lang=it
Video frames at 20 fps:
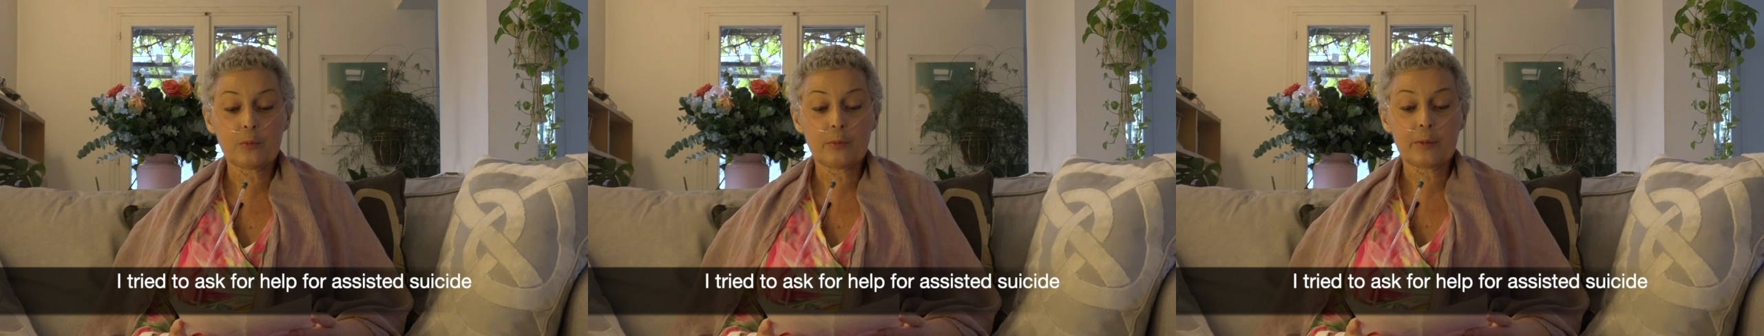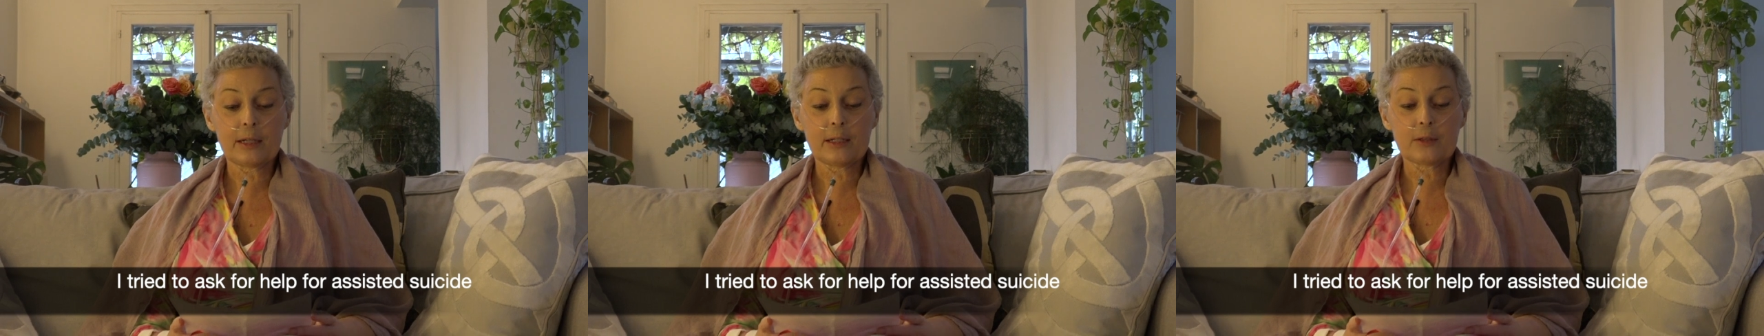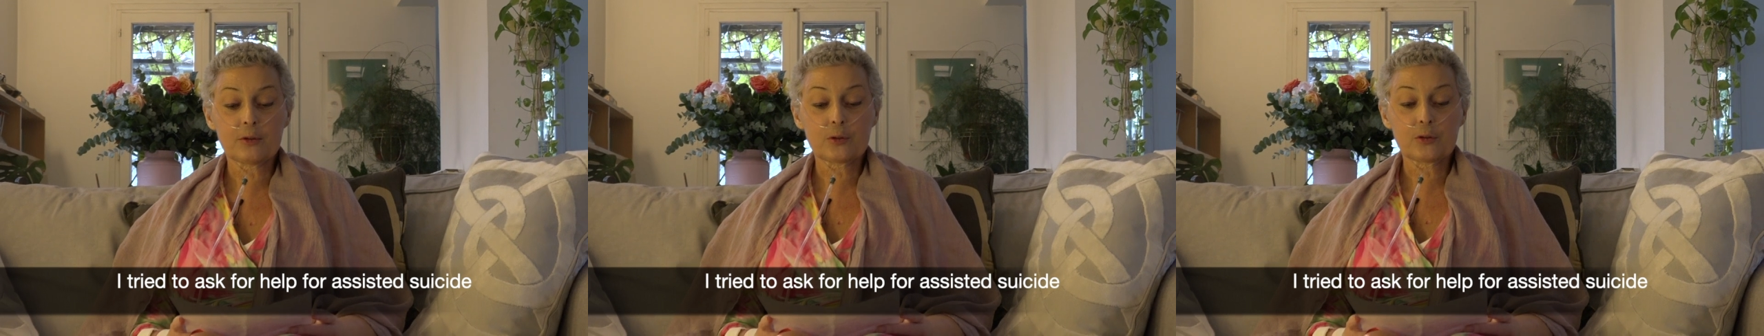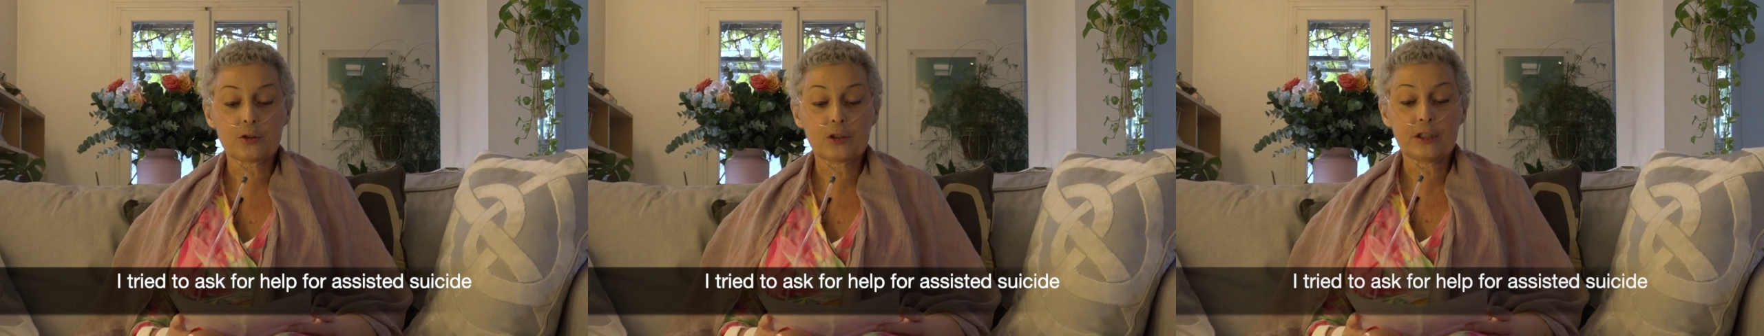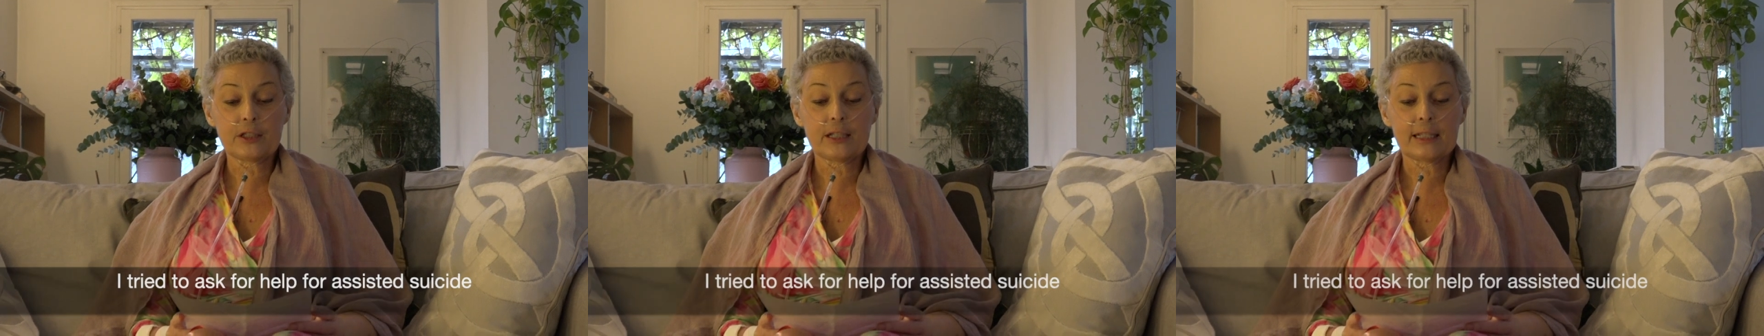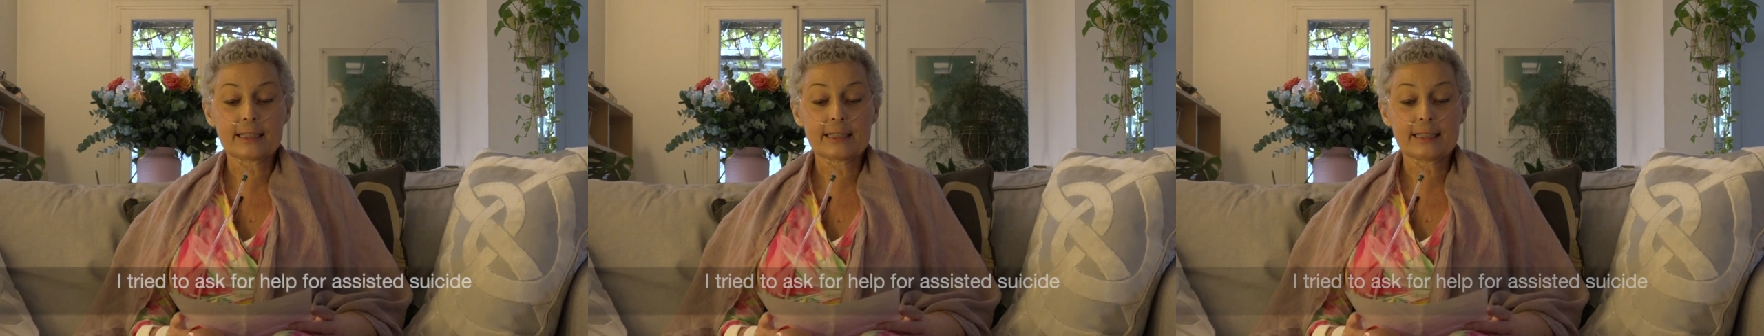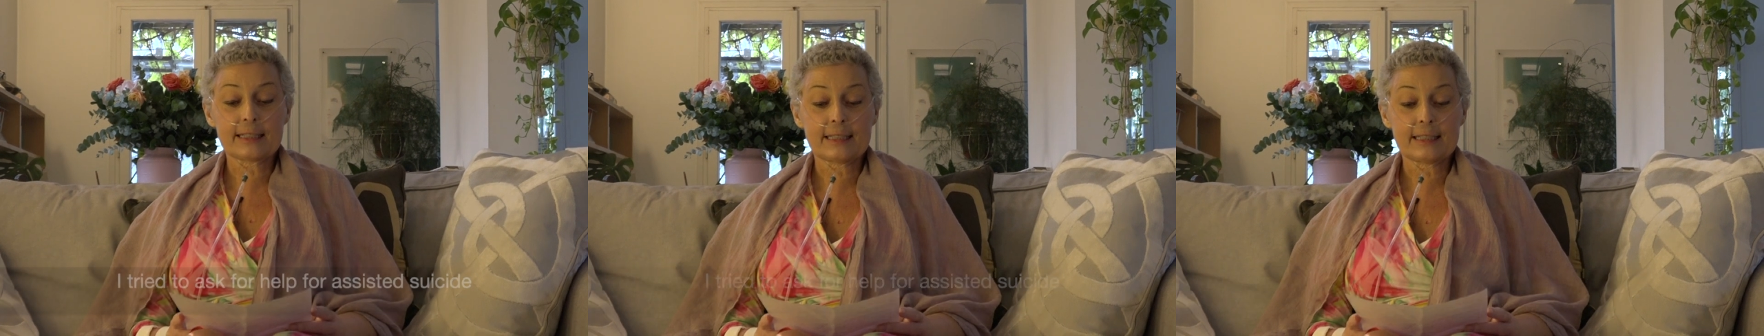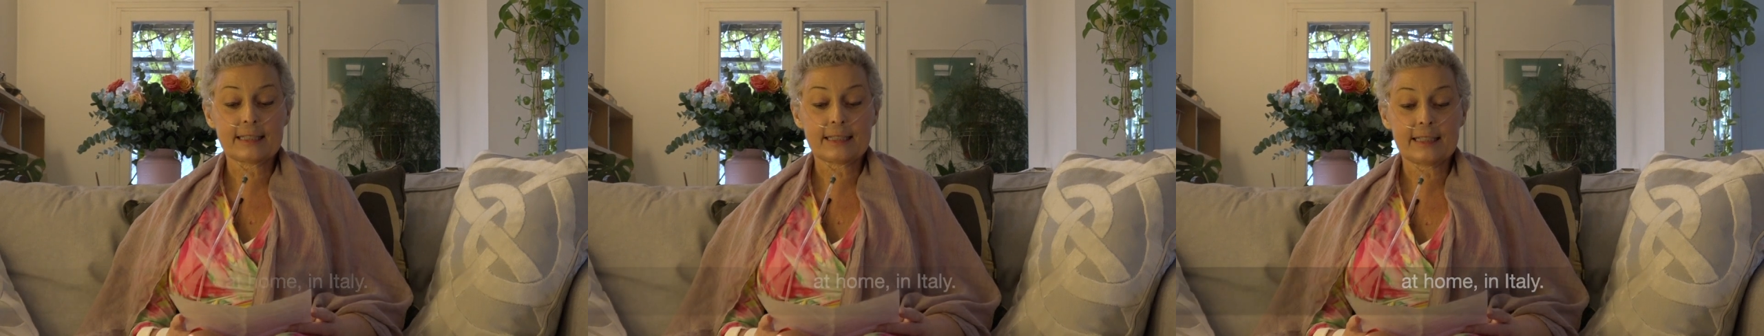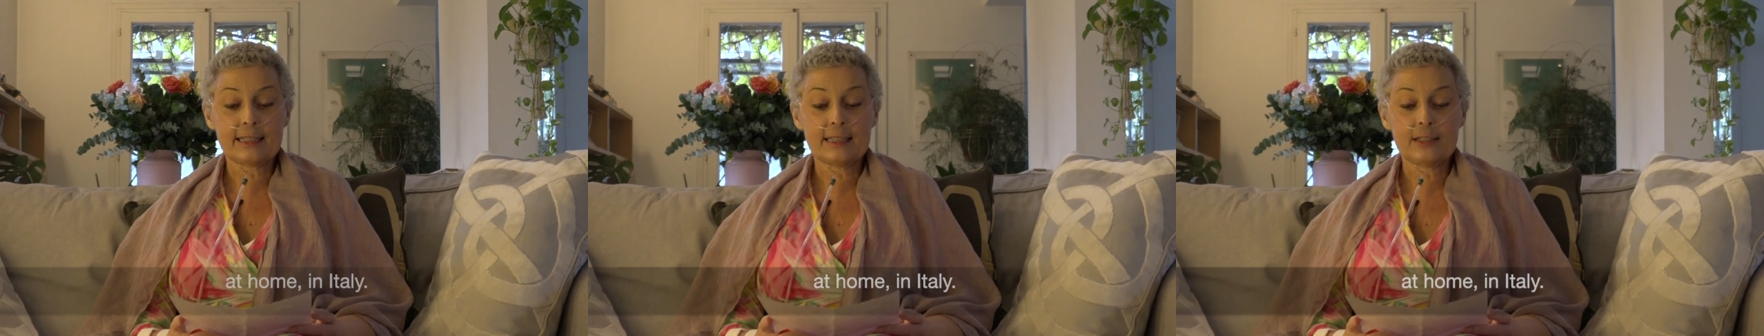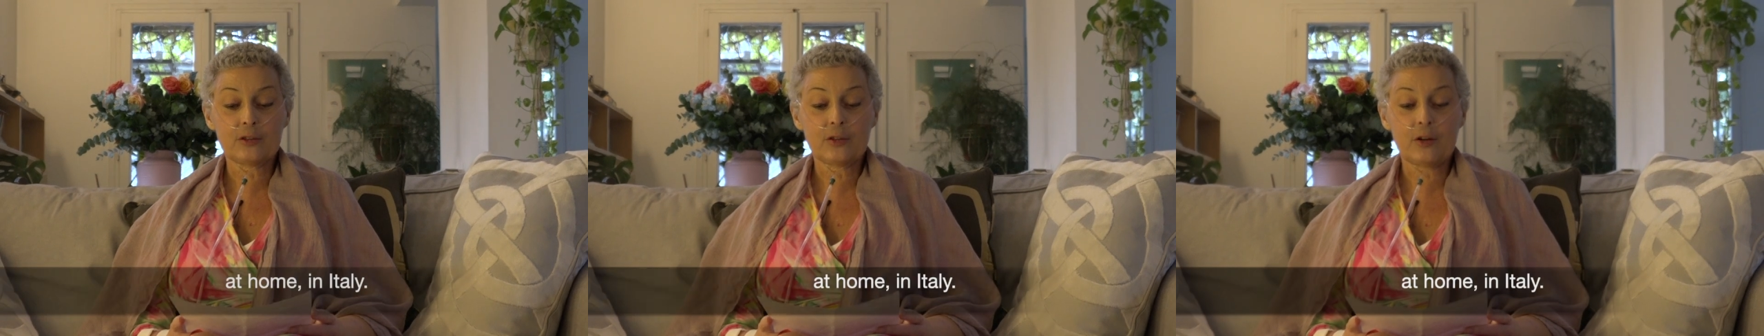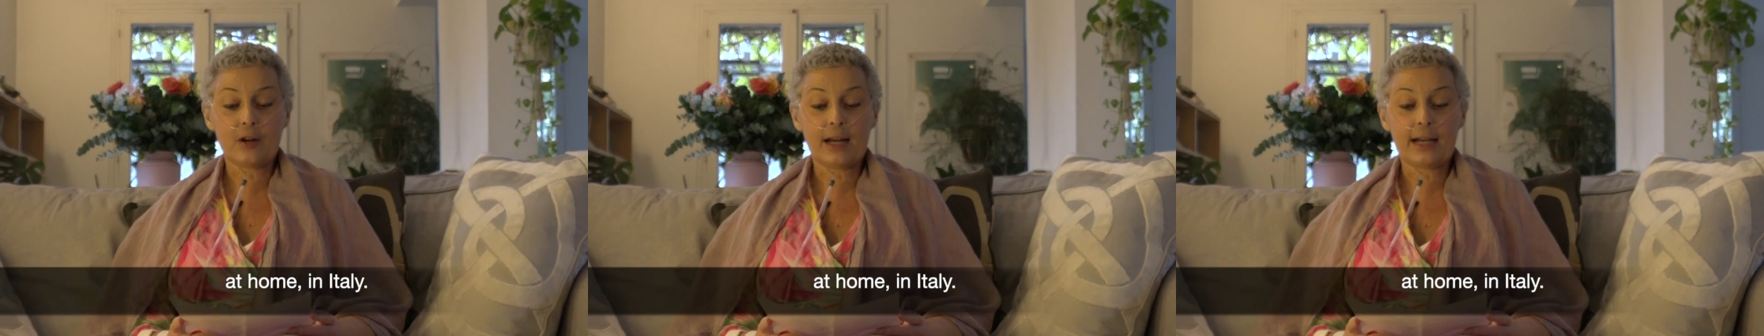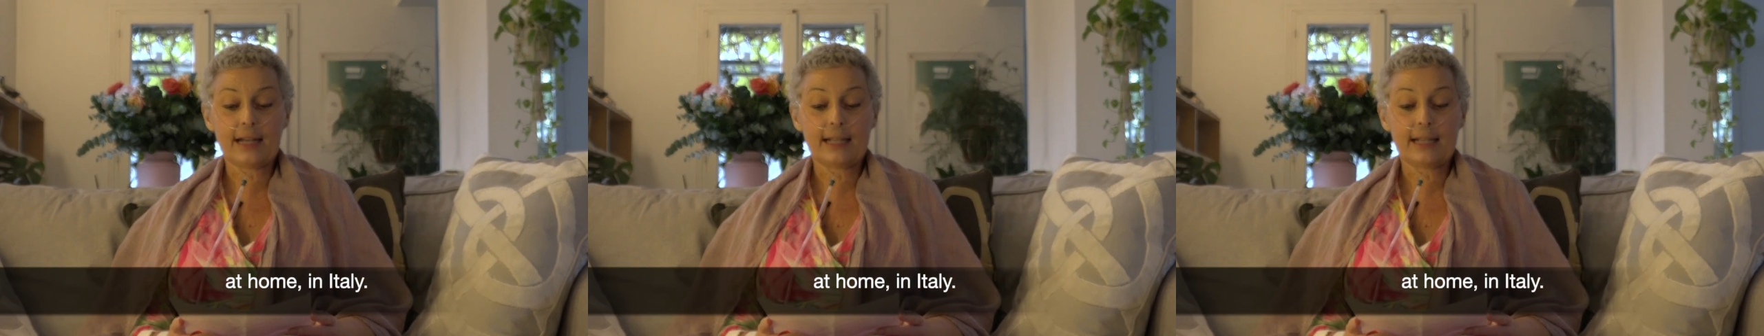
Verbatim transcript: per il suicidio assistito a